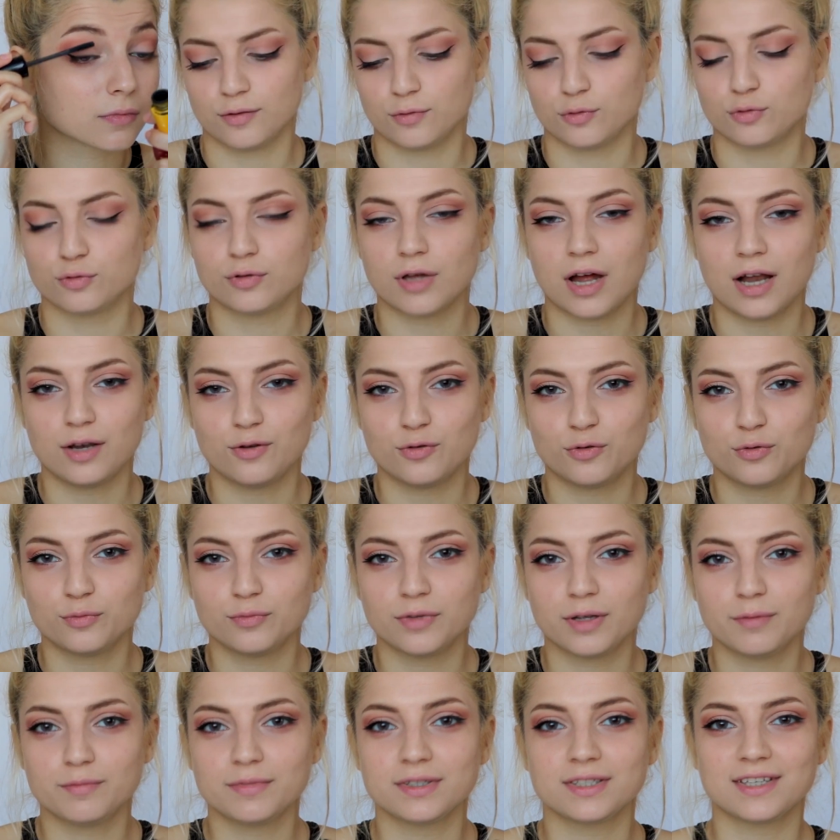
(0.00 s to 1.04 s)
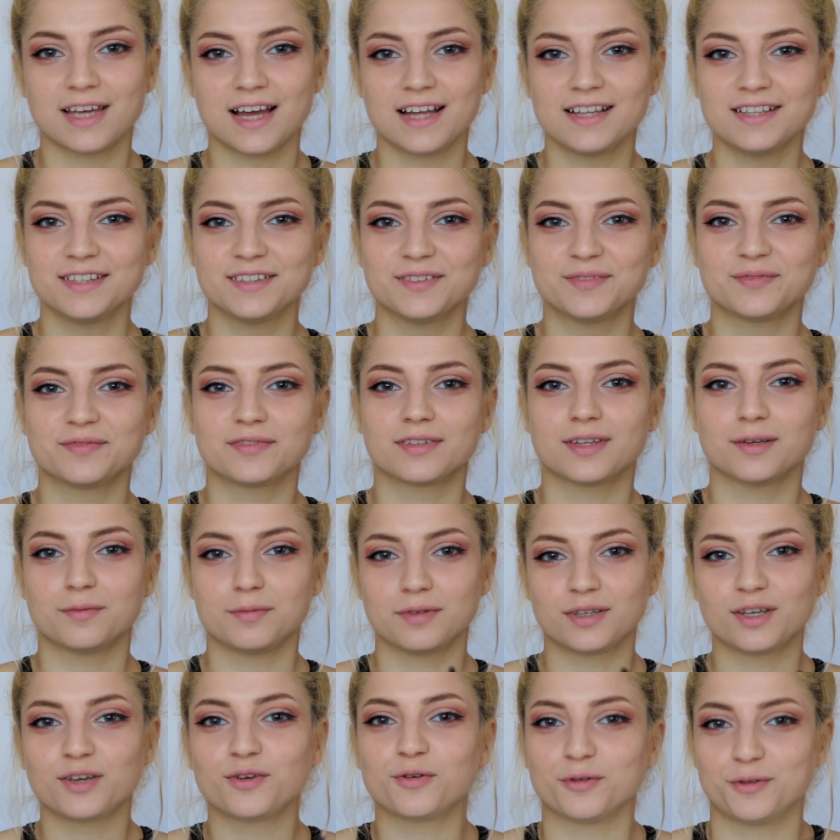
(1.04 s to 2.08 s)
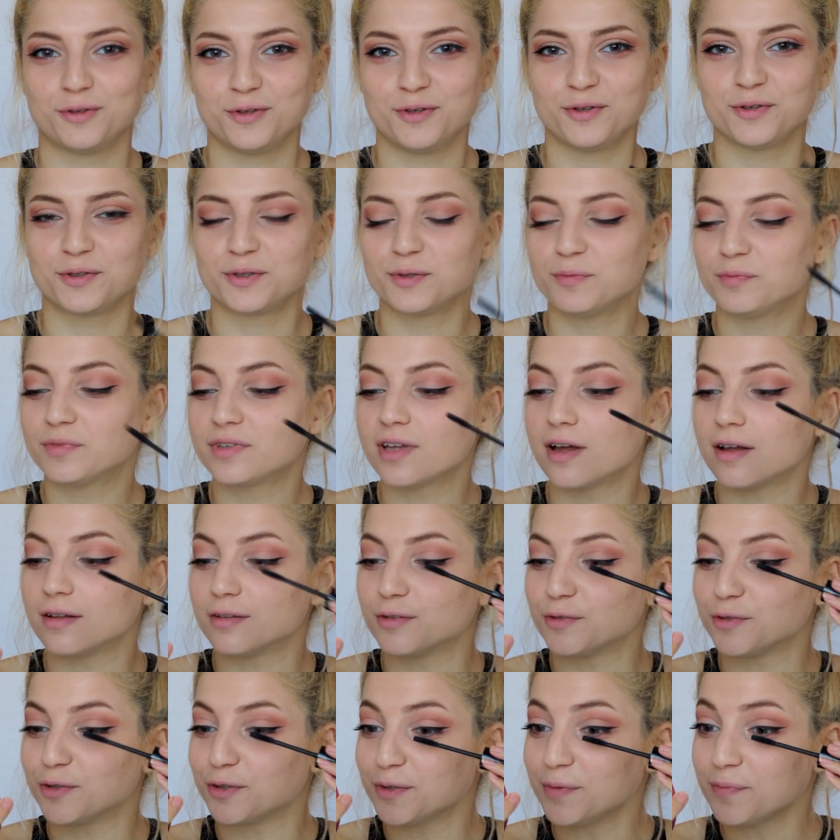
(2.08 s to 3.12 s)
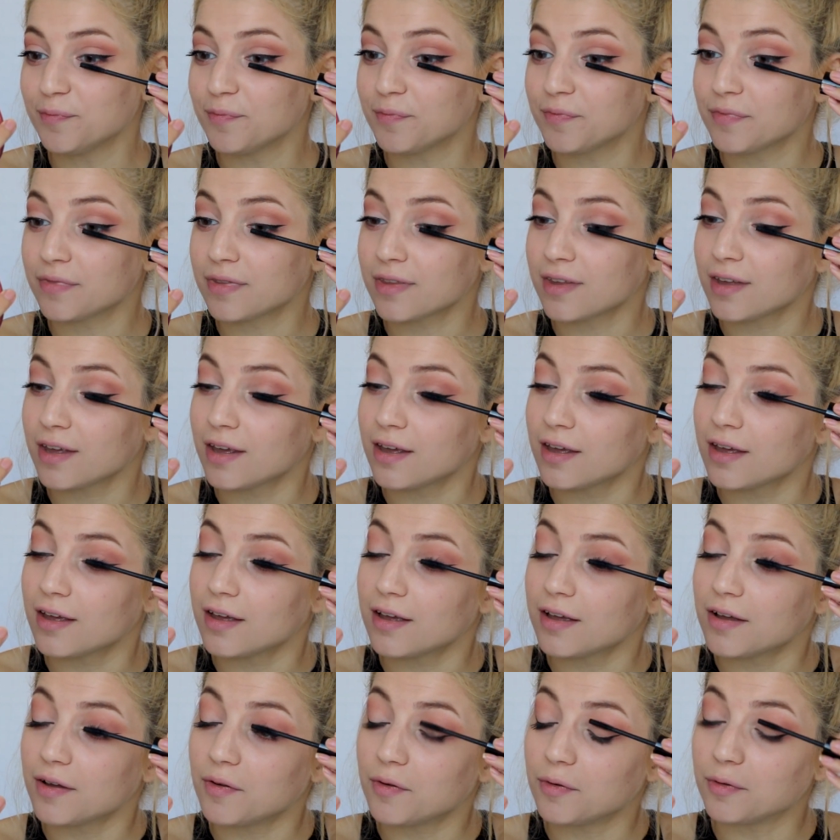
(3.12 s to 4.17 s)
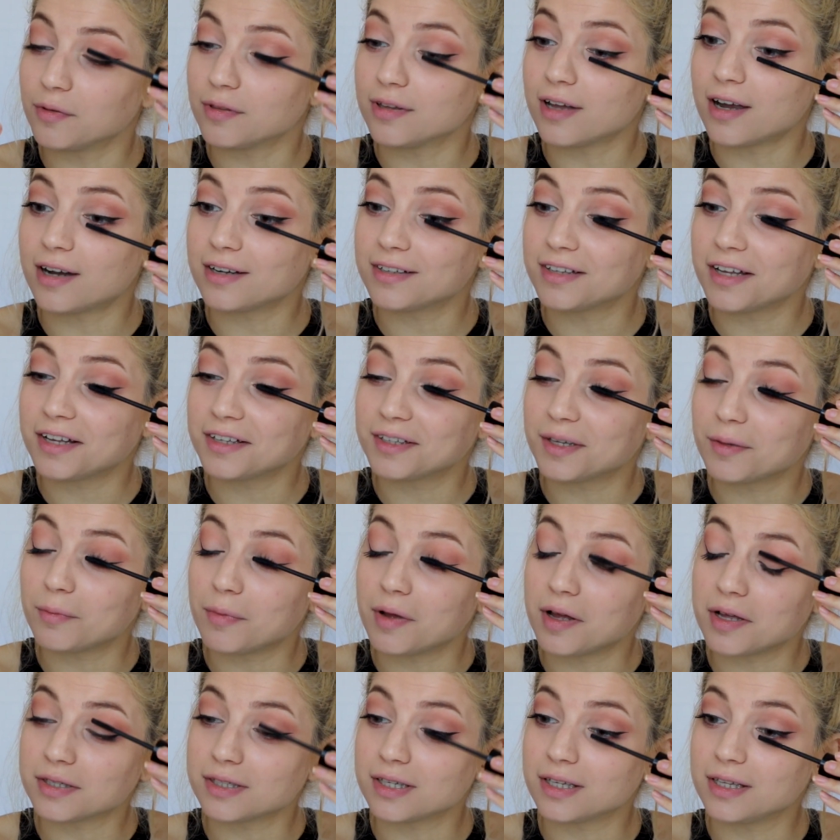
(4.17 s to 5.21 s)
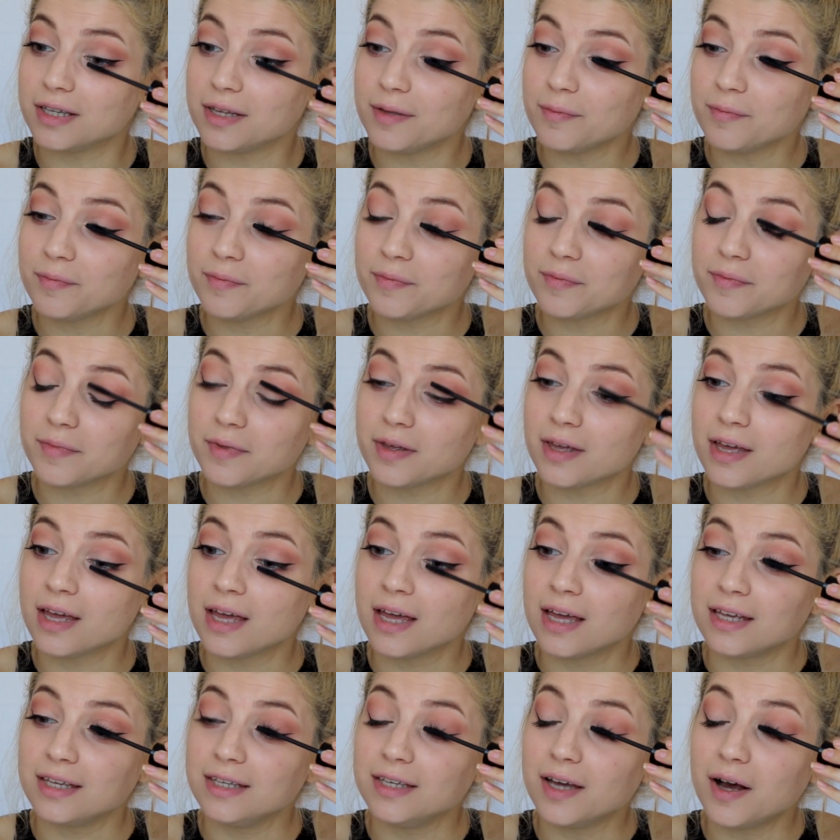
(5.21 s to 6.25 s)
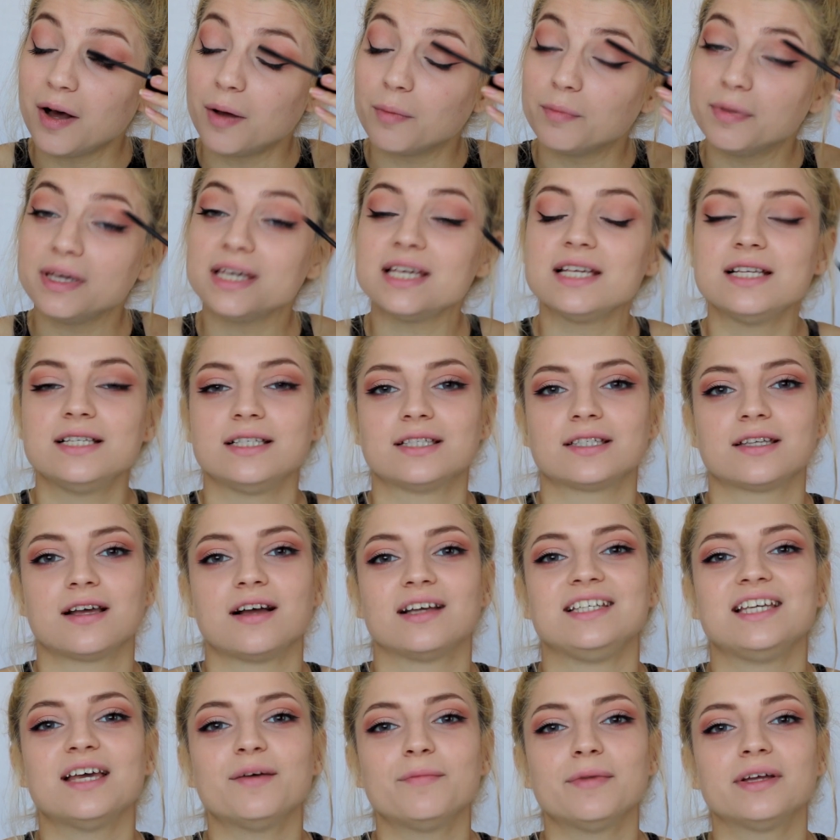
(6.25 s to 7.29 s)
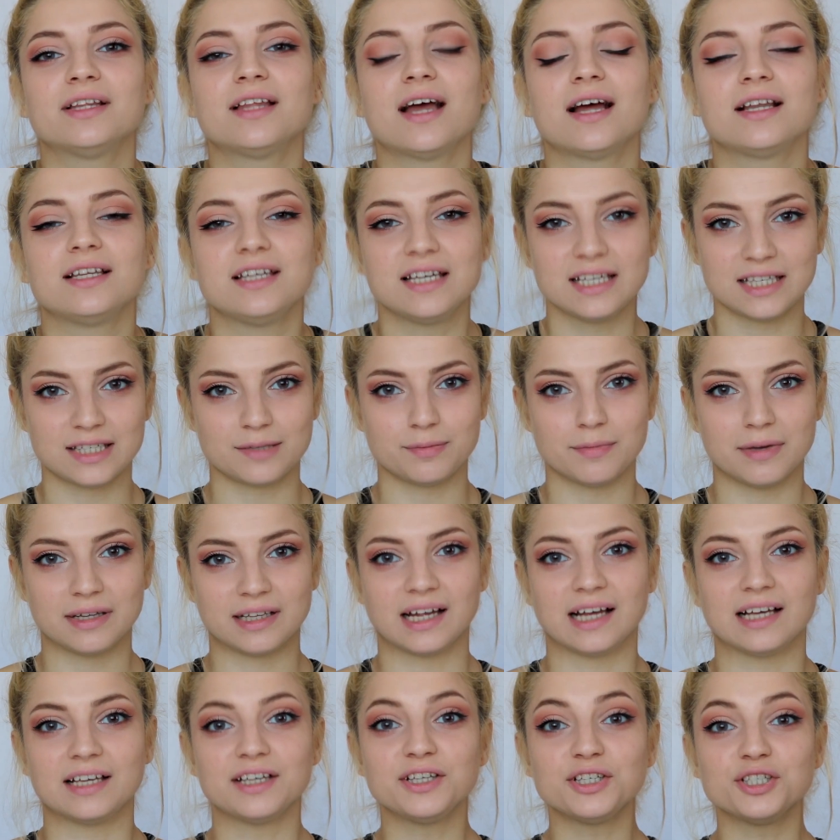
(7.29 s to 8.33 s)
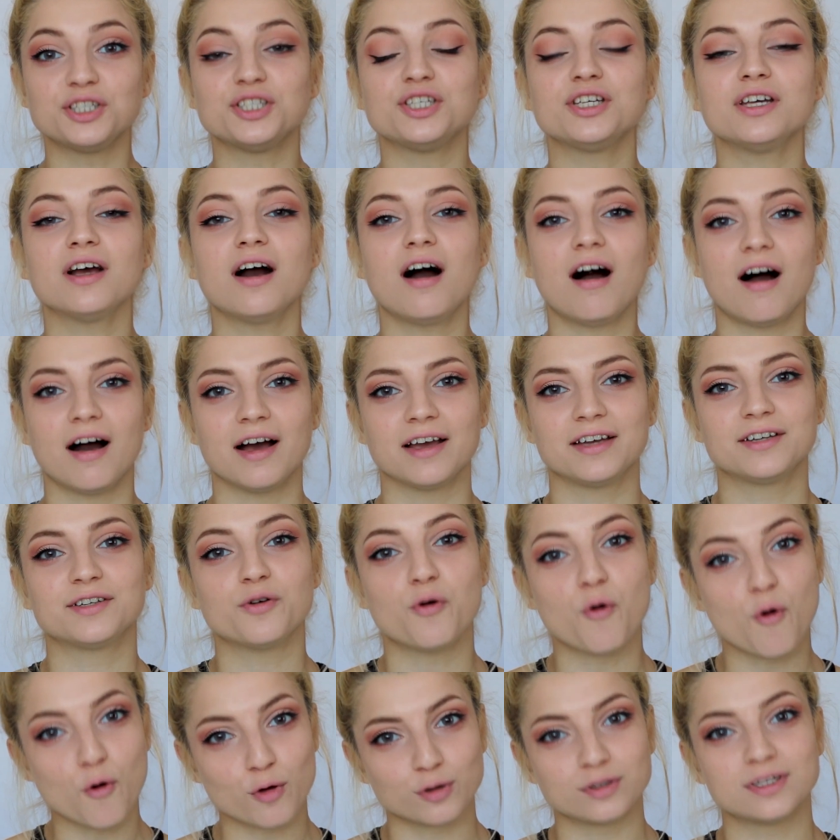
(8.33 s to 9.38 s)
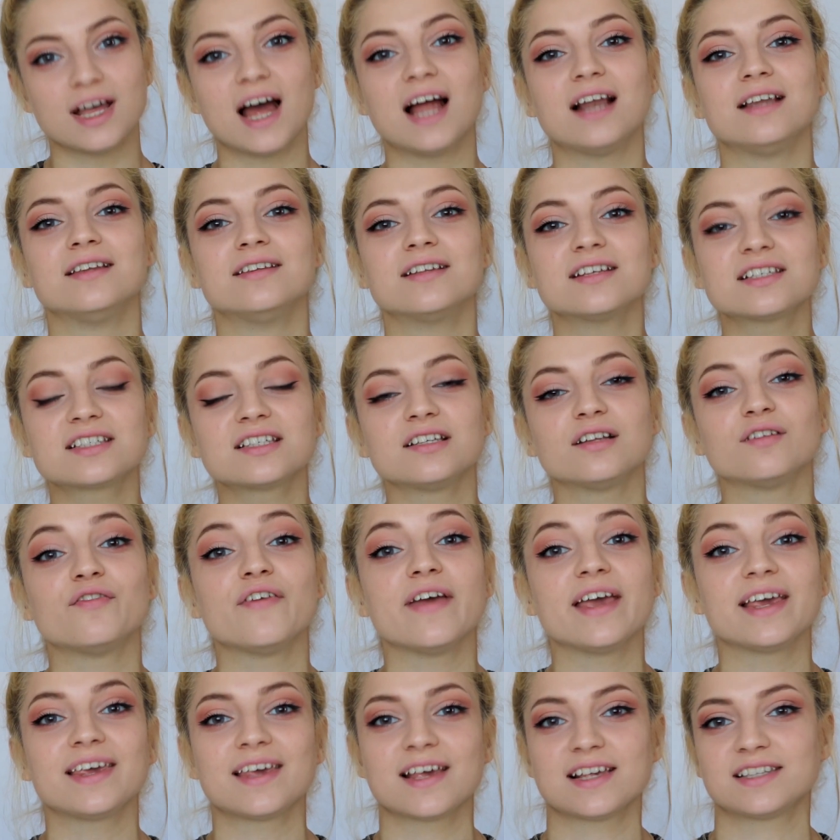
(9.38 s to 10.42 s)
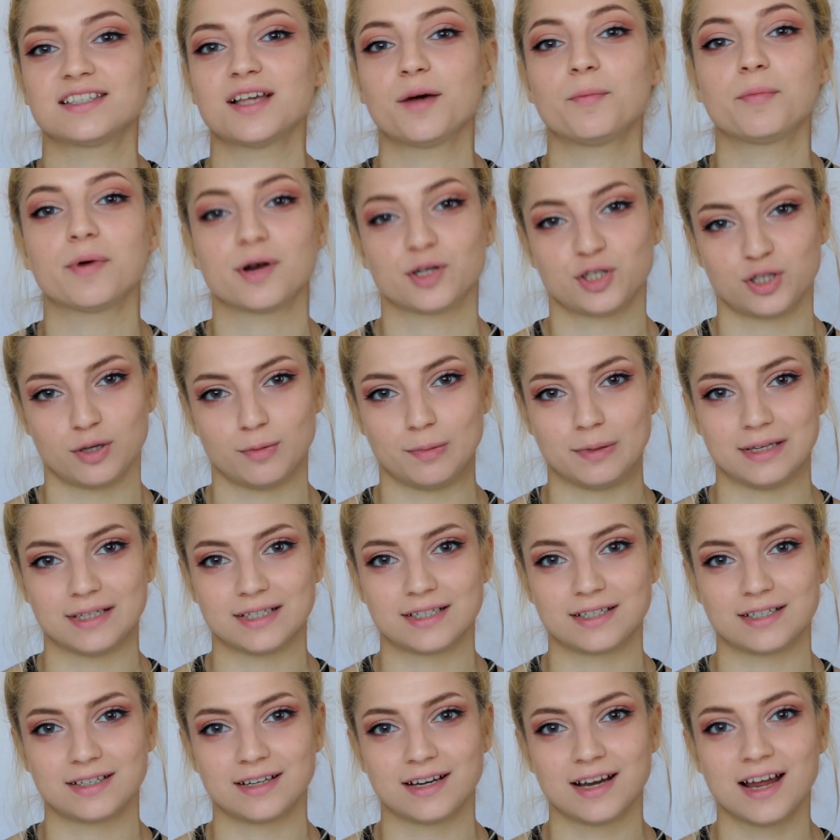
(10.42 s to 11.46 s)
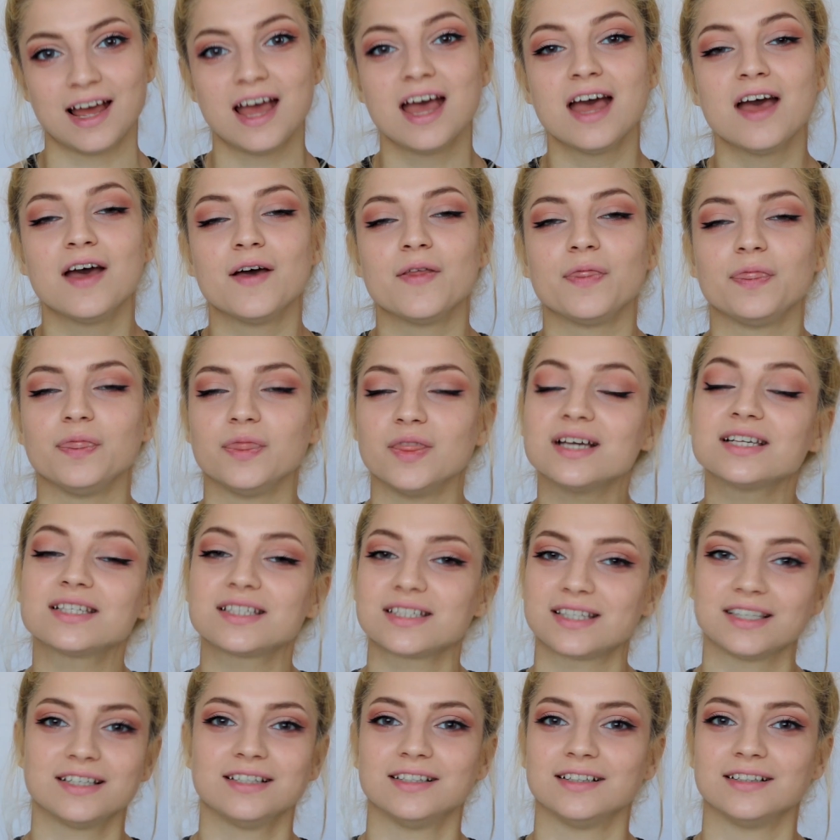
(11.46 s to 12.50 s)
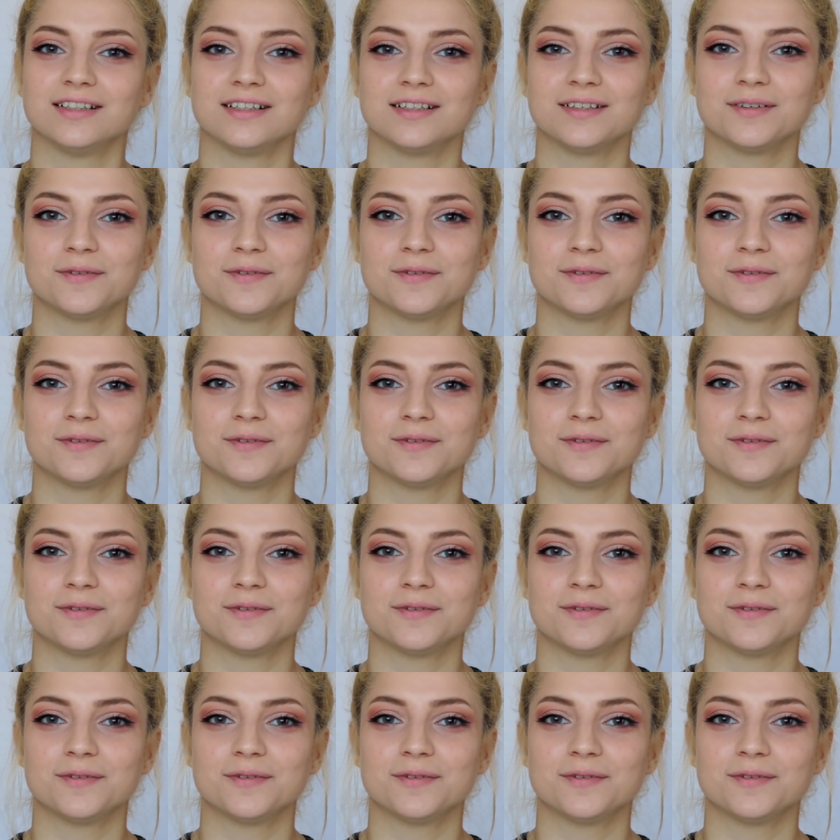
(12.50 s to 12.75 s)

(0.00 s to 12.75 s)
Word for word: Güzel yorum demişken tabii ki kötü yorum da alıyorum. Onlardan da bahsedeyim. Ya bir insan yemeden içmeden kişiye ayrı özel nasıl fake hesap açabilir? Nasıl?